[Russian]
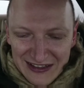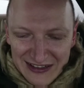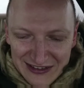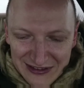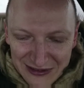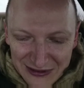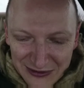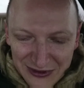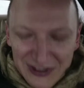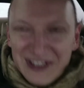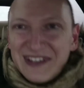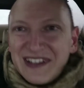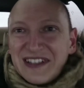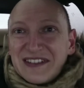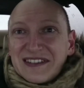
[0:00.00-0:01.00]
Ну
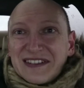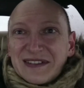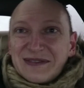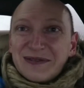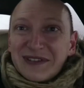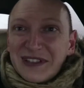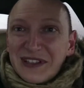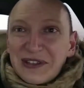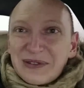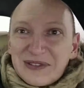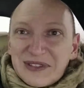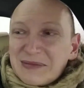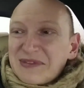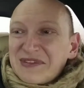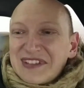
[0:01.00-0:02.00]
вот, значит, такую книжку с
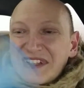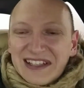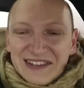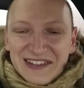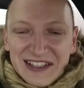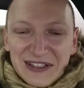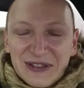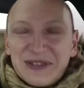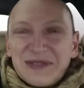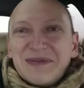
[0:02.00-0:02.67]
тобой взял, ты ее,